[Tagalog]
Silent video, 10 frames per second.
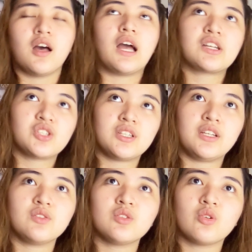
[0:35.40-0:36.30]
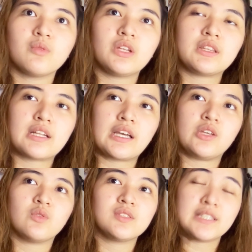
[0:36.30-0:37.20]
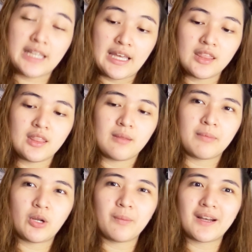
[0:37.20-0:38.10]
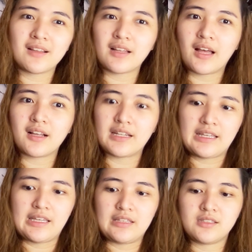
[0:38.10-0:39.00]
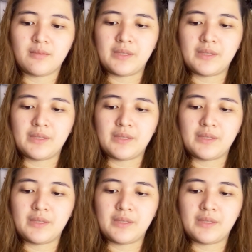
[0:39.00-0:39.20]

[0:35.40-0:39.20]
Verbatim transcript: Actually, gusto ko itry yung set, pero parang ang liit sa